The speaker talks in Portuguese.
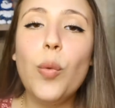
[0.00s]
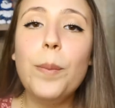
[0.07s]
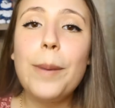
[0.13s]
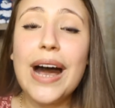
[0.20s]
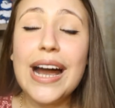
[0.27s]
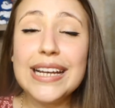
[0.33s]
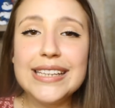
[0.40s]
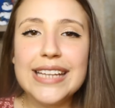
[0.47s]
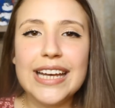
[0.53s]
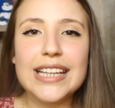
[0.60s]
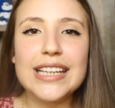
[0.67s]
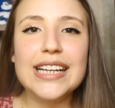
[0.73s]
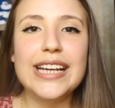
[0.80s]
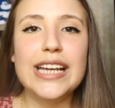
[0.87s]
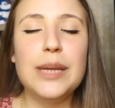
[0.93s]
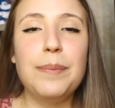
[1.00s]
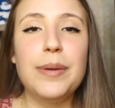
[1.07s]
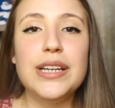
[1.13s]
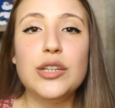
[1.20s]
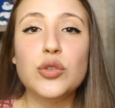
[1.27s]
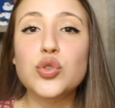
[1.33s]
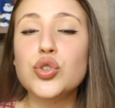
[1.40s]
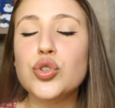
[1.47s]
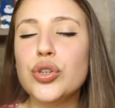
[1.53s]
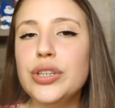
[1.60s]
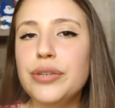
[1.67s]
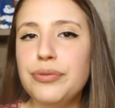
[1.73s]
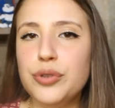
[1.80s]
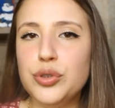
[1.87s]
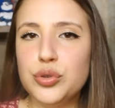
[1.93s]
O pai dela, ele perdeu
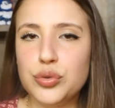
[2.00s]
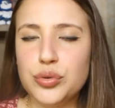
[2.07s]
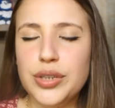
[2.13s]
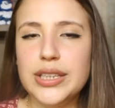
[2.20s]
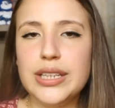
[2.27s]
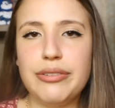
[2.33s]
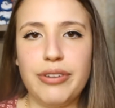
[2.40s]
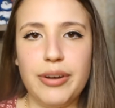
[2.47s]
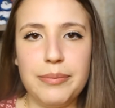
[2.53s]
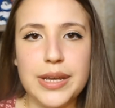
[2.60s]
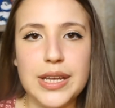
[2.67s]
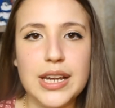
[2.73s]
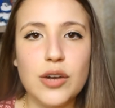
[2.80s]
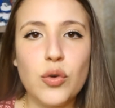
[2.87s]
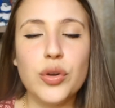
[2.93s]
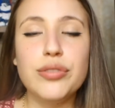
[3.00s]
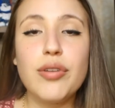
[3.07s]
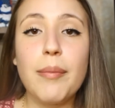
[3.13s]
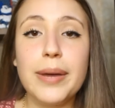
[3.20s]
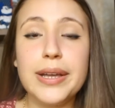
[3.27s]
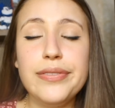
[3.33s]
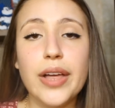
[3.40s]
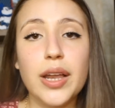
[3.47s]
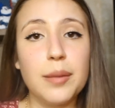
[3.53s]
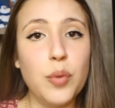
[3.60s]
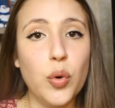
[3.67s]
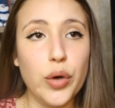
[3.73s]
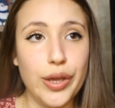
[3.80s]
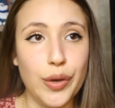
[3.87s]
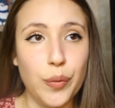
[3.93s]
toda a fortuna da família quando a mãe dela
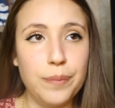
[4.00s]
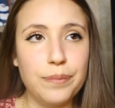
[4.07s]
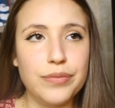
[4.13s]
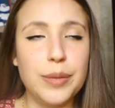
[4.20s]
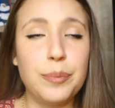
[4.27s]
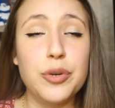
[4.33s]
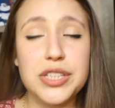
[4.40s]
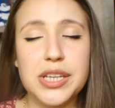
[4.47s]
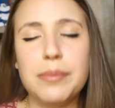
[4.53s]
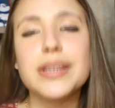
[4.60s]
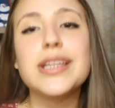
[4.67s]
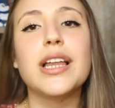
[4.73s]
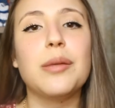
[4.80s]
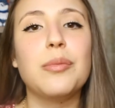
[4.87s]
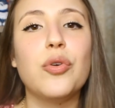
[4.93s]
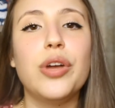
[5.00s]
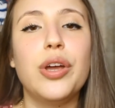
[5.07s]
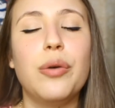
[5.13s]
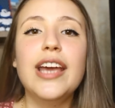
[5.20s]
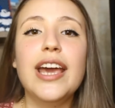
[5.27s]
morreu, depois que a mãe dela morreu.